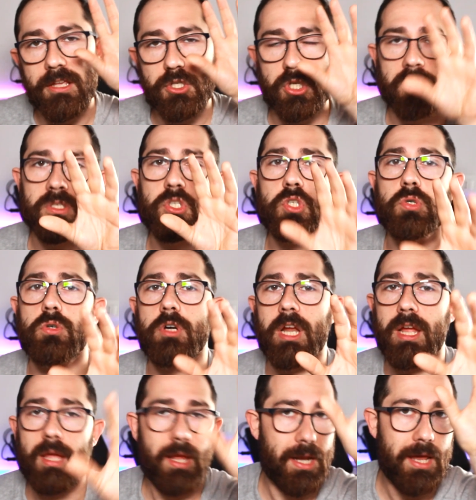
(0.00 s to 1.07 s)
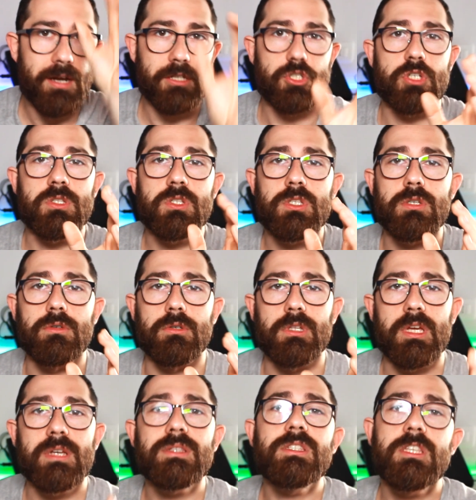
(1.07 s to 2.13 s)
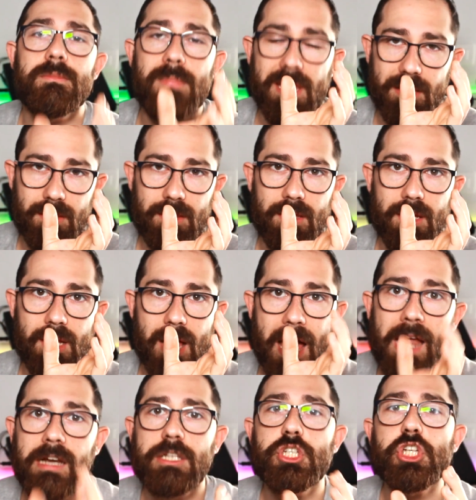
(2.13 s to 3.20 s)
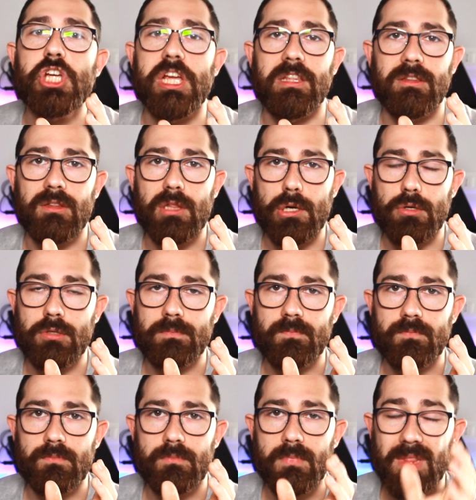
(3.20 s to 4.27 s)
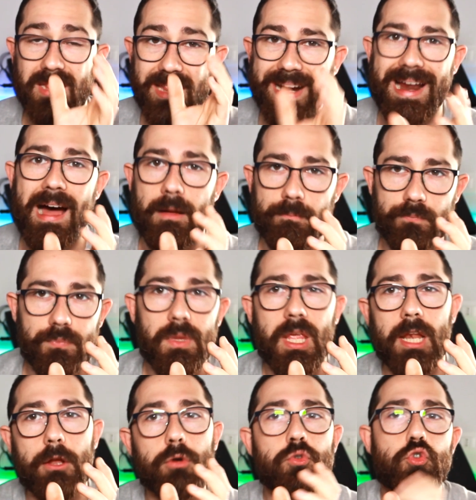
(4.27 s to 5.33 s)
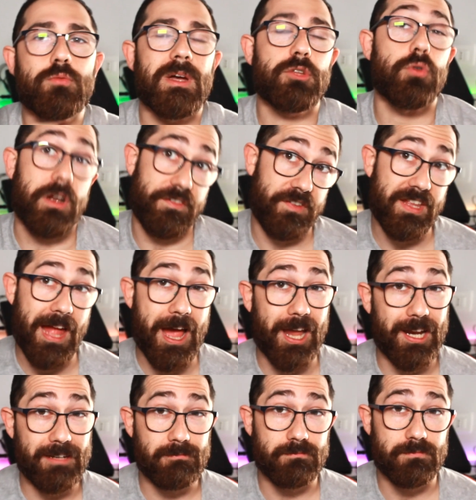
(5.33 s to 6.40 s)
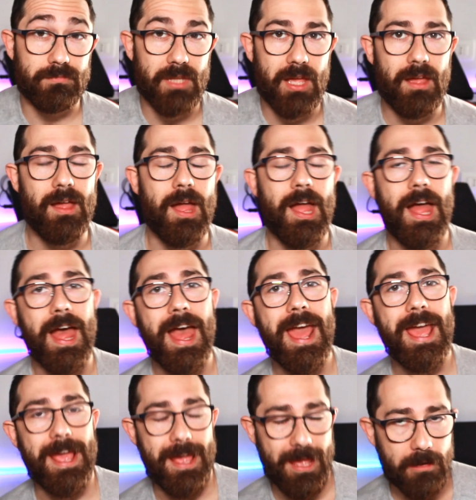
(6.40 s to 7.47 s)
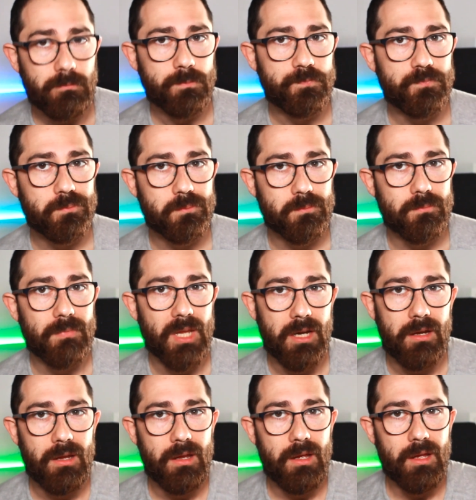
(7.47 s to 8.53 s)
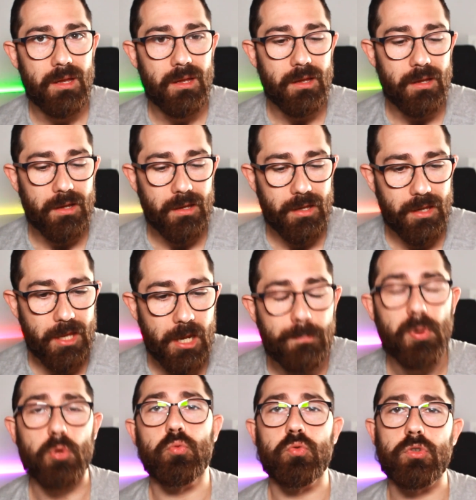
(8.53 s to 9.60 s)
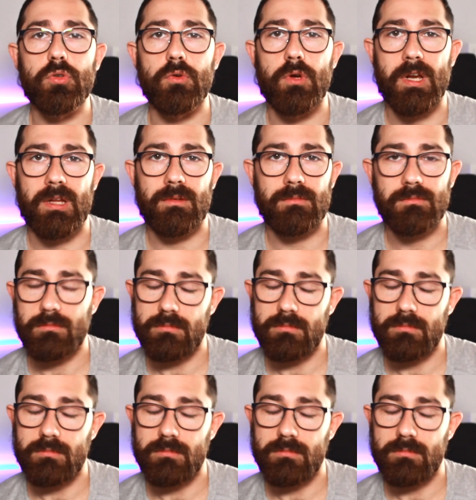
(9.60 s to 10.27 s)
recensore e la recensione si mette al centro tra il consumatore finale, e il produttore